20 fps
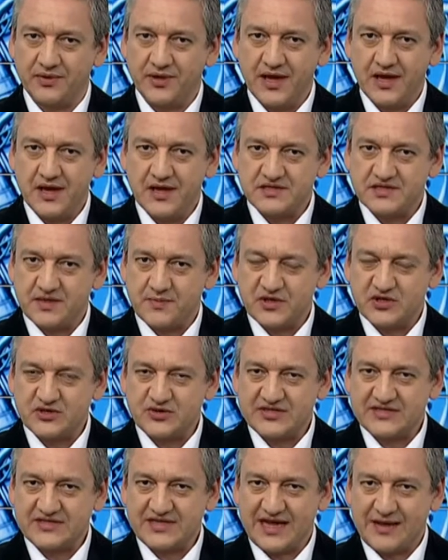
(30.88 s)
se a pessoa
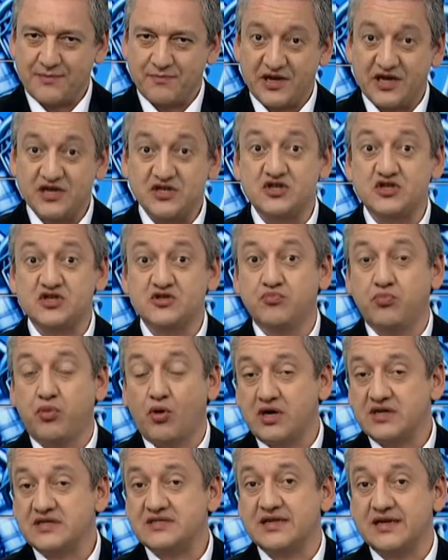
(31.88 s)
está
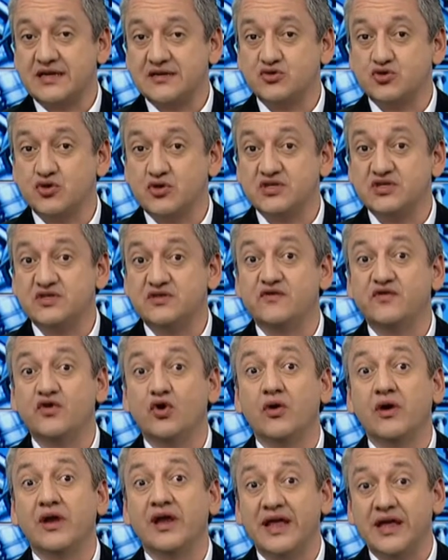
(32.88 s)
predisposta a ações
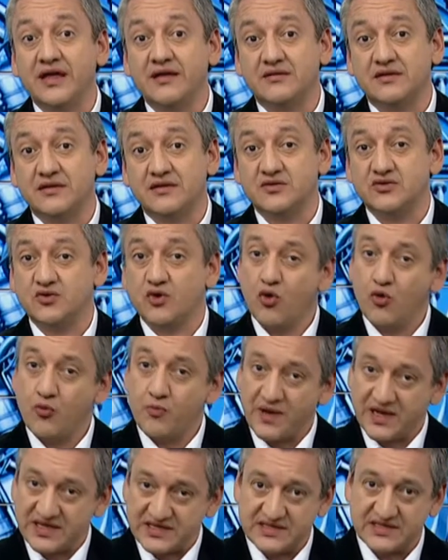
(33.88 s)
violentas ou
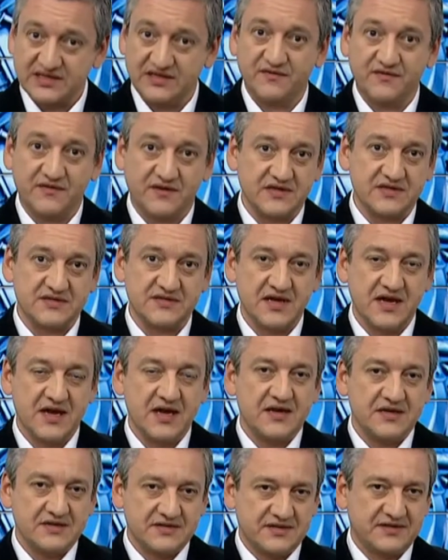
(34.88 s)
pacíficas,
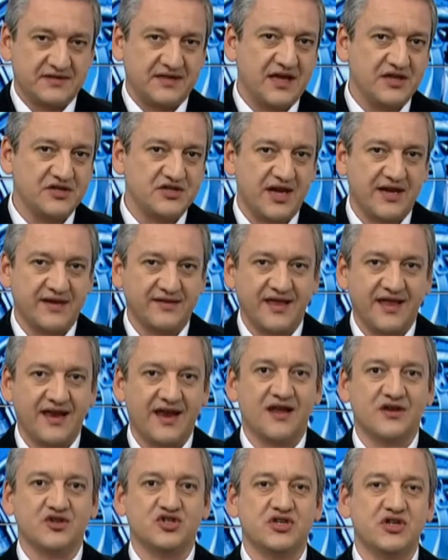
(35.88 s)
se tende a
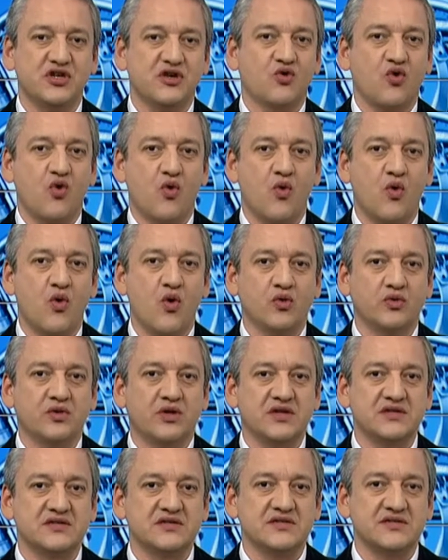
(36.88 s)
interagir com
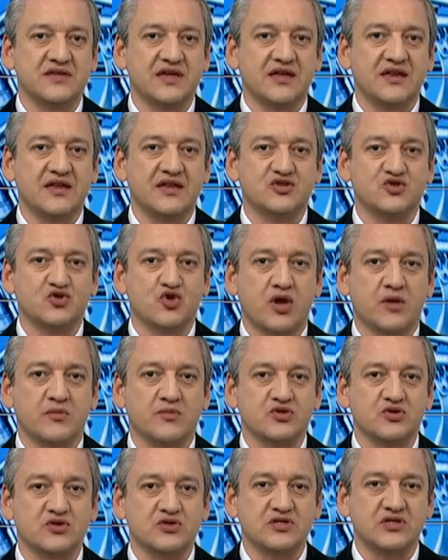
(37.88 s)
outras e seguir as normas
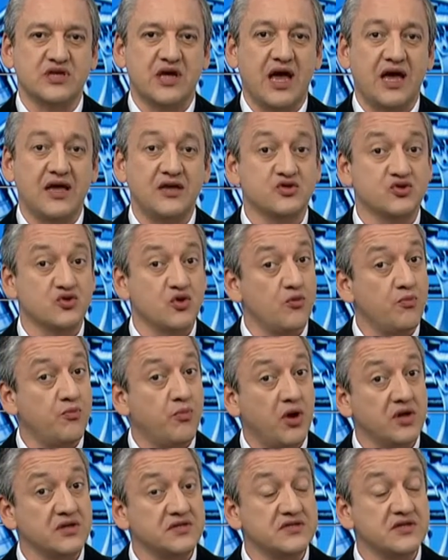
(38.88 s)
sociais ou
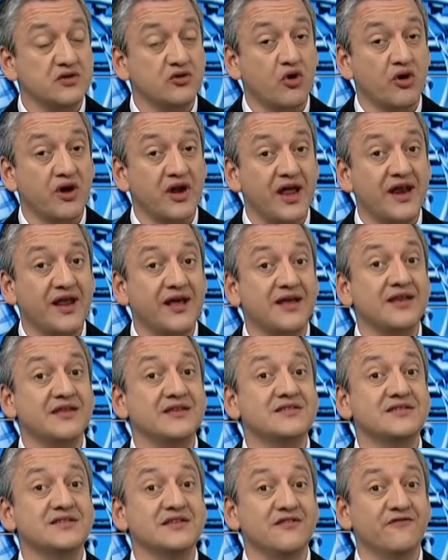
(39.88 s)
pode se tornar
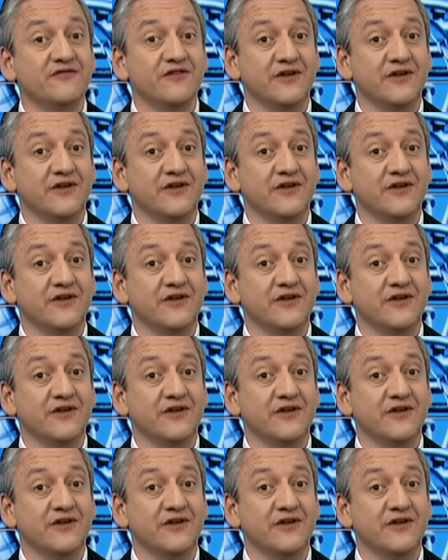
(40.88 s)
agressiva.